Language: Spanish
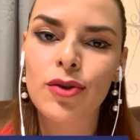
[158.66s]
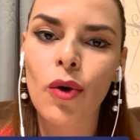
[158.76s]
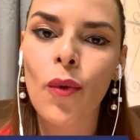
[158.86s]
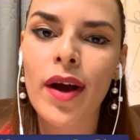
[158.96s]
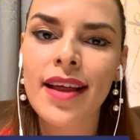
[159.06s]
que
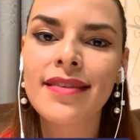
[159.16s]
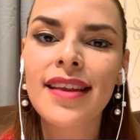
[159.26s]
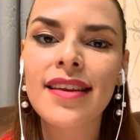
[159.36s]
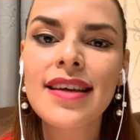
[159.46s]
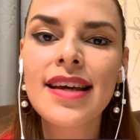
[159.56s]
son
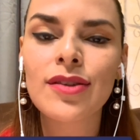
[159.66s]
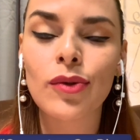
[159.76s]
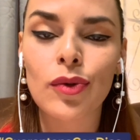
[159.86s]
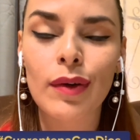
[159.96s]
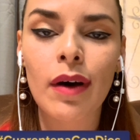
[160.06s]
40 días
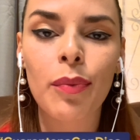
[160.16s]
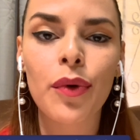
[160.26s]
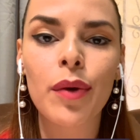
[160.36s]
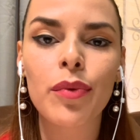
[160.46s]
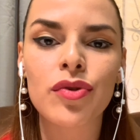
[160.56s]
donde usted va a
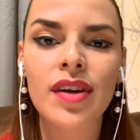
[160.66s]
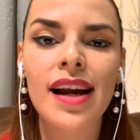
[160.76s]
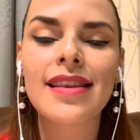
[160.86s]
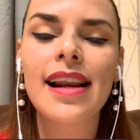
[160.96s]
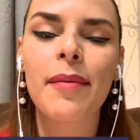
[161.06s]
poder
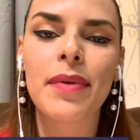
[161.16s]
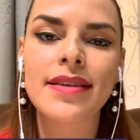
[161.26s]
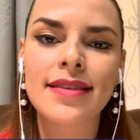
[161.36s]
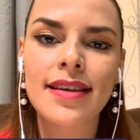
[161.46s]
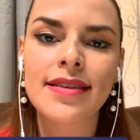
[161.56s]
buscar de la
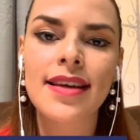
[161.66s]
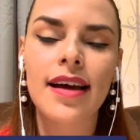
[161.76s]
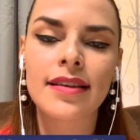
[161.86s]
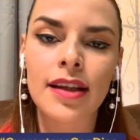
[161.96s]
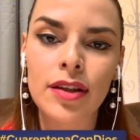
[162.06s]

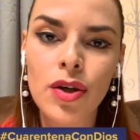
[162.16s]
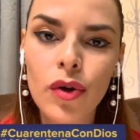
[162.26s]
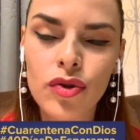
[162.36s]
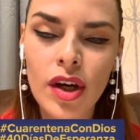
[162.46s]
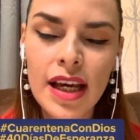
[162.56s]
presencia de
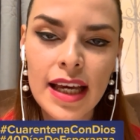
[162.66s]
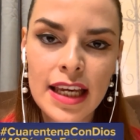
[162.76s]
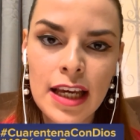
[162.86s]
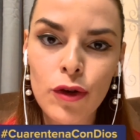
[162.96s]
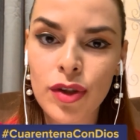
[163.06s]
Dios
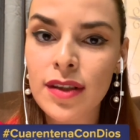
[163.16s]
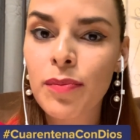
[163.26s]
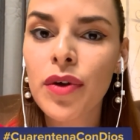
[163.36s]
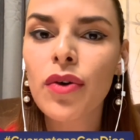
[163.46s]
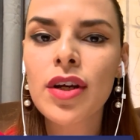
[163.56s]
y que usted
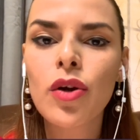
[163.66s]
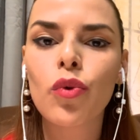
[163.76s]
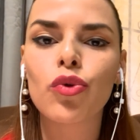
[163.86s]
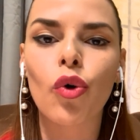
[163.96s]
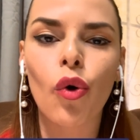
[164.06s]
se puede unir
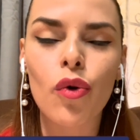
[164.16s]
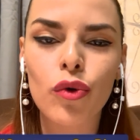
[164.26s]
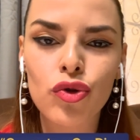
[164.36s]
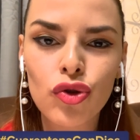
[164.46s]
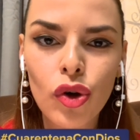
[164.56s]
junto con
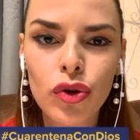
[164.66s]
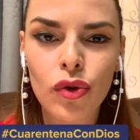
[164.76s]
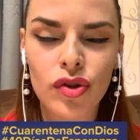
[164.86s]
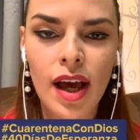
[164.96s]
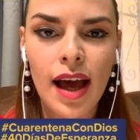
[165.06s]

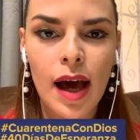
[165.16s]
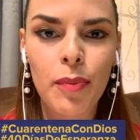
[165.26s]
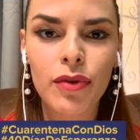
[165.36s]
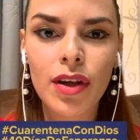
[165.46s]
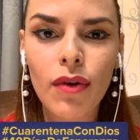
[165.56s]
nosotros
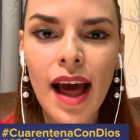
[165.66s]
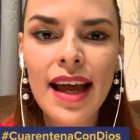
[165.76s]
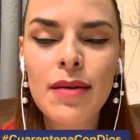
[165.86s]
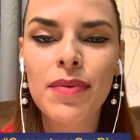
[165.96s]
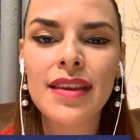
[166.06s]
a poder
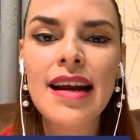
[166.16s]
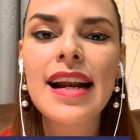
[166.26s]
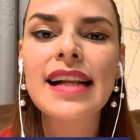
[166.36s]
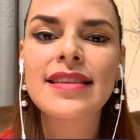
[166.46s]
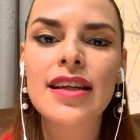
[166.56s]
orar y
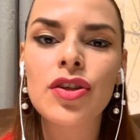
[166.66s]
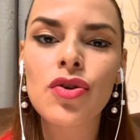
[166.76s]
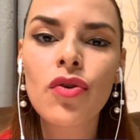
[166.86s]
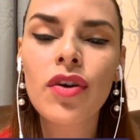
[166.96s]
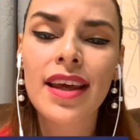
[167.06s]
pedirle al
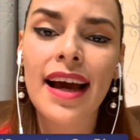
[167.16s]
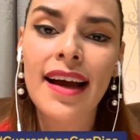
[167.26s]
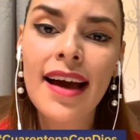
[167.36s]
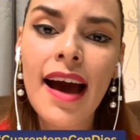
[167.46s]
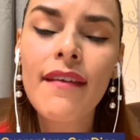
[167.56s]
Señor que
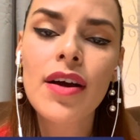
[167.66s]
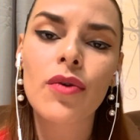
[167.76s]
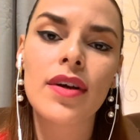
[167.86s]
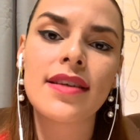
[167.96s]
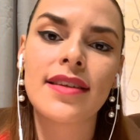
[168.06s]
acabe
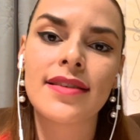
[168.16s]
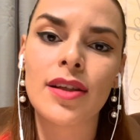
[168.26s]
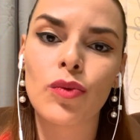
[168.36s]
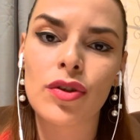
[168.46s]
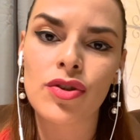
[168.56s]
con esta
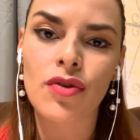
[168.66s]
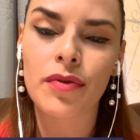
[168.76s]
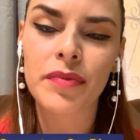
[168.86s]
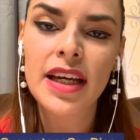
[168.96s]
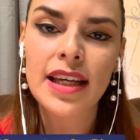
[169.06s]

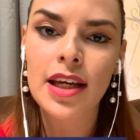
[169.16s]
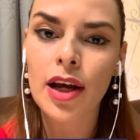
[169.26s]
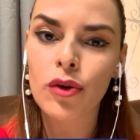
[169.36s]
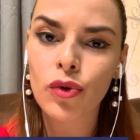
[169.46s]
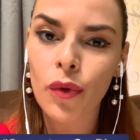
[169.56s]
situación y
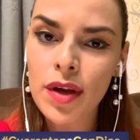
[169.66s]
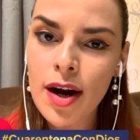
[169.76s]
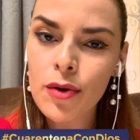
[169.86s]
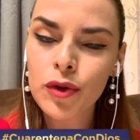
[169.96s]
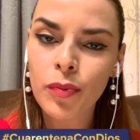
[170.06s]
que los
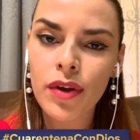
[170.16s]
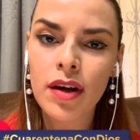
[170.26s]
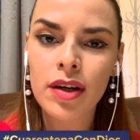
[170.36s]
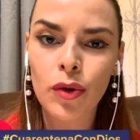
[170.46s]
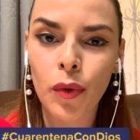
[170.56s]
gobiernos
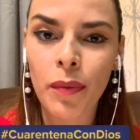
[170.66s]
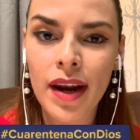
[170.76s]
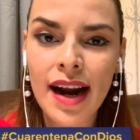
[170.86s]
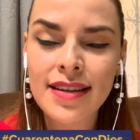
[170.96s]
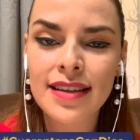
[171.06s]
puedan
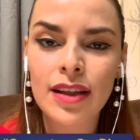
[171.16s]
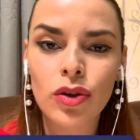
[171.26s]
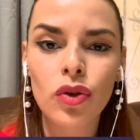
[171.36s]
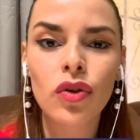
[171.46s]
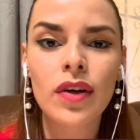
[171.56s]
recuperarse de
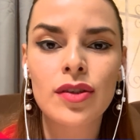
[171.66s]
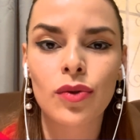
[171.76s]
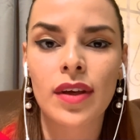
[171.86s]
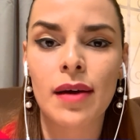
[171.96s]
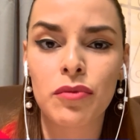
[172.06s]
todo
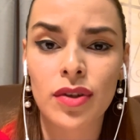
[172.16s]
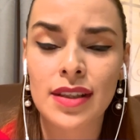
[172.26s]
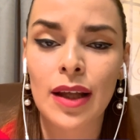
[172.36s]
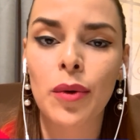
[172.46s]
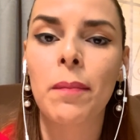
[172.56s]
esto que hemos
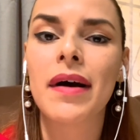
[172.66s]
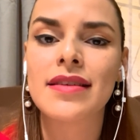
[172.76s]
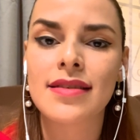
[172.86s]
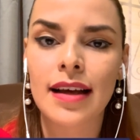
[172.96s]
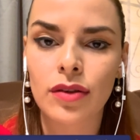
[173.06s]
estado
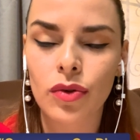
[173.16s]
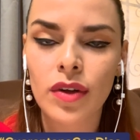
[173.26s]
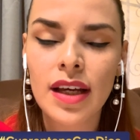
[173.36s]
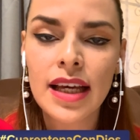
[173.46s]
pasando.